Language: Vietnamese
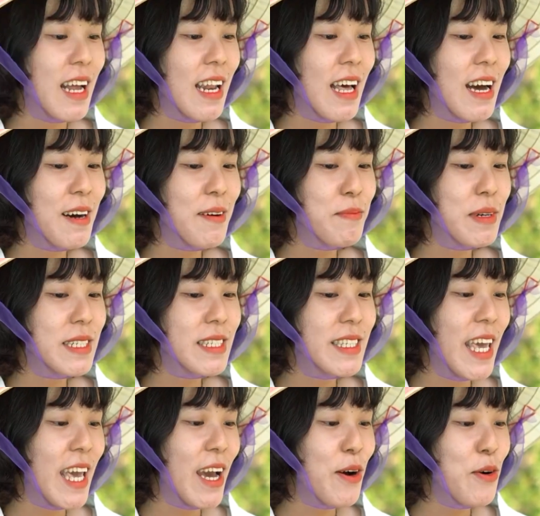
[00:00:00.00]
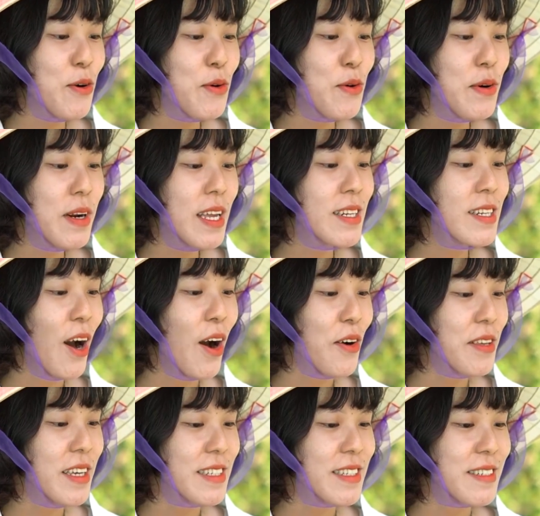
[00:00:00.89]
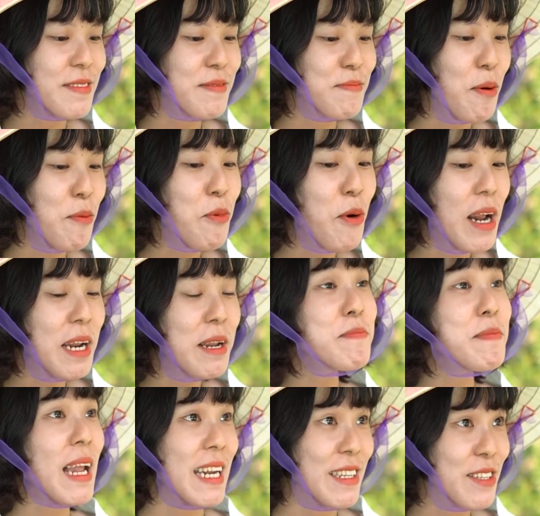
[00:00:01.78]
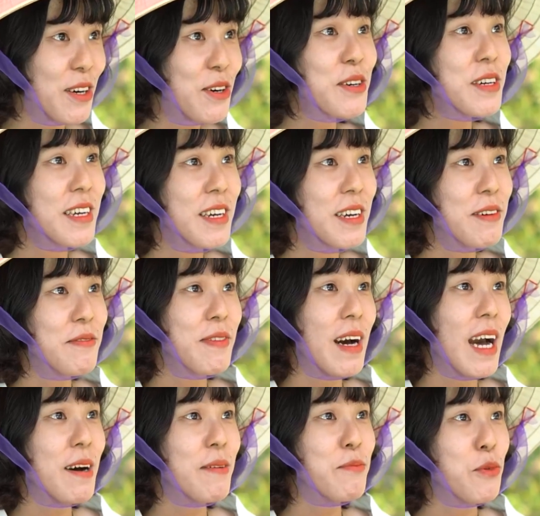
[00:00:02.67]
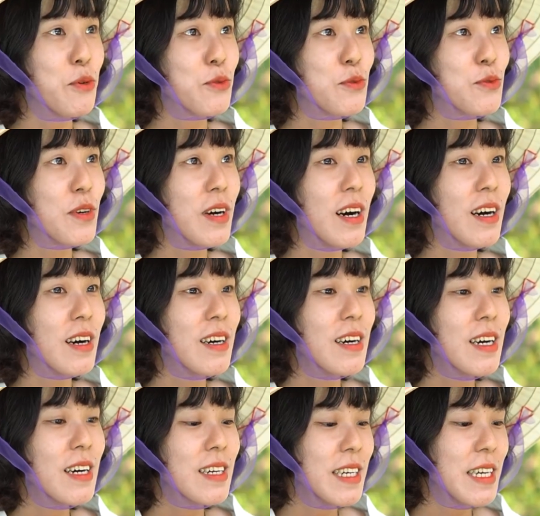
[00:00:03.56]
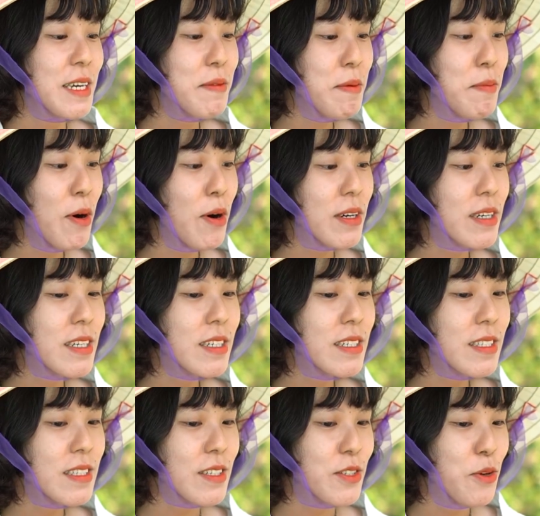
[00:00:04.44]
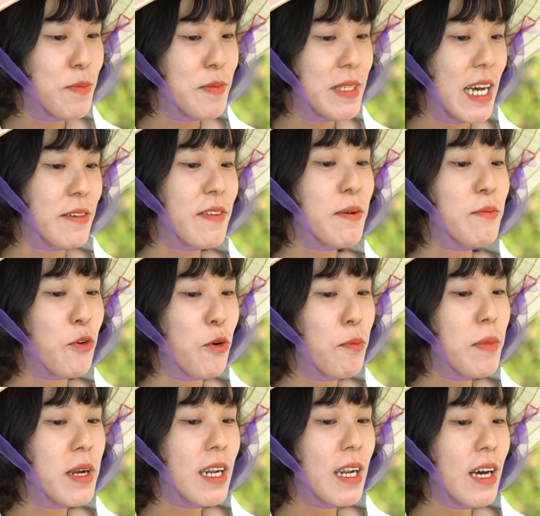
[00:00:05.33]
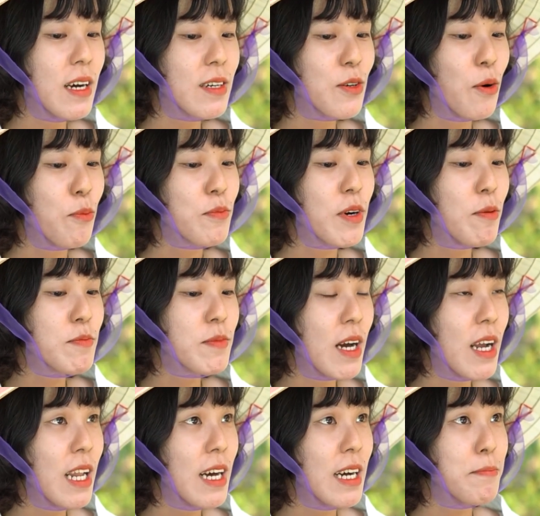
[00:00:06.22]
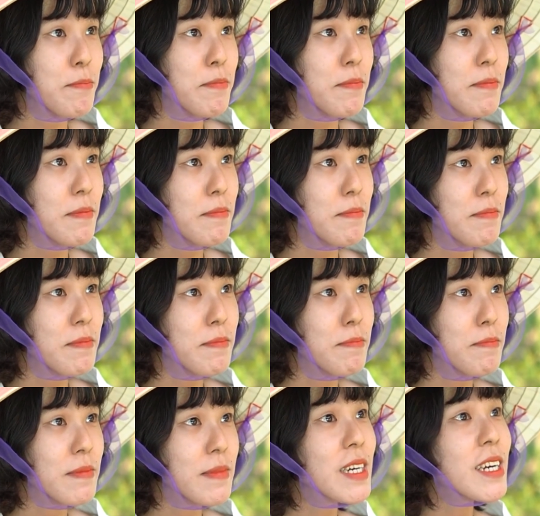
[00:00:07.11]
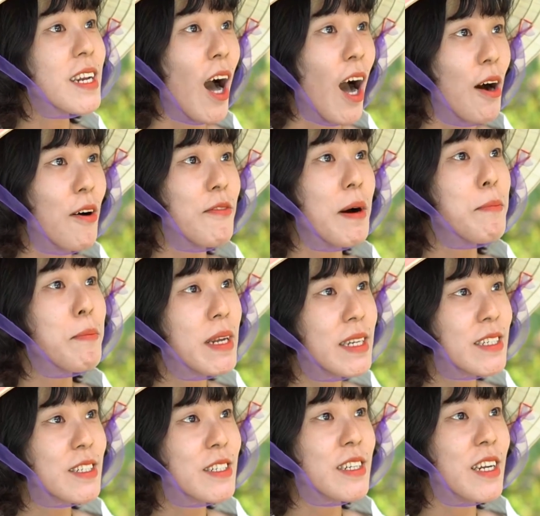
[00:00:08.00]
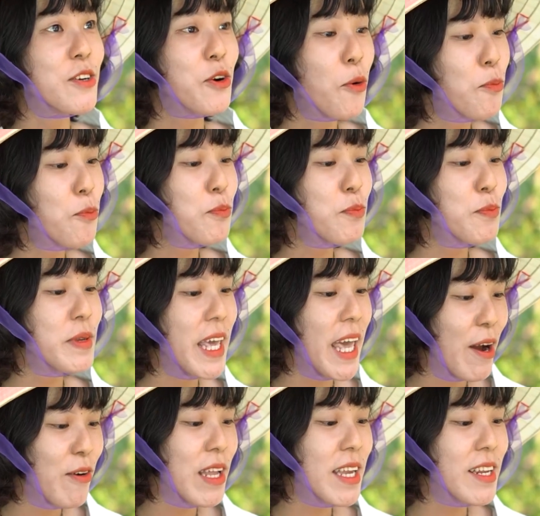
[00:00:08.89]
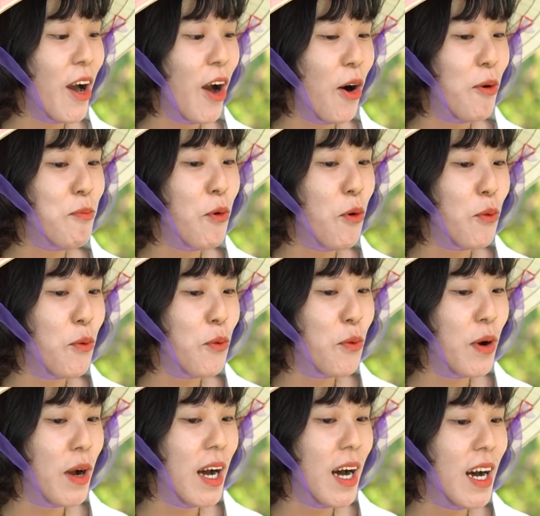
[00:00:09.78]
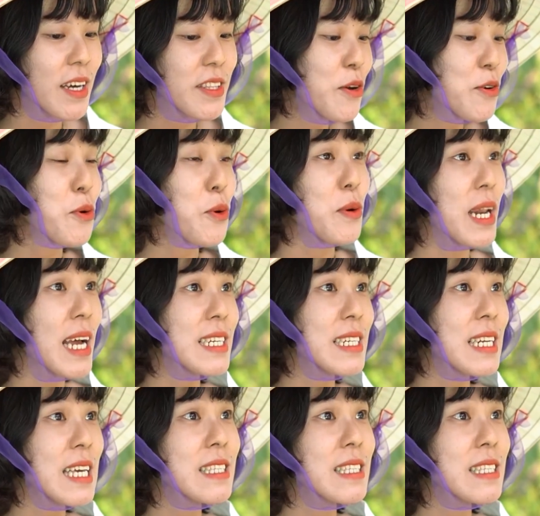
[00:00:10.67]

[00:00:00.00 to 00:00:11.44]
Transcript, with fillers: là mình gieo lên đó những bông hoa lấp lánh thôi và muốn ờ, khi mà mọi người sử dụng sản phẩm của mình là cũng đồng thời là người đó và mình cùng giáo lên đó một uh, điều tốt lành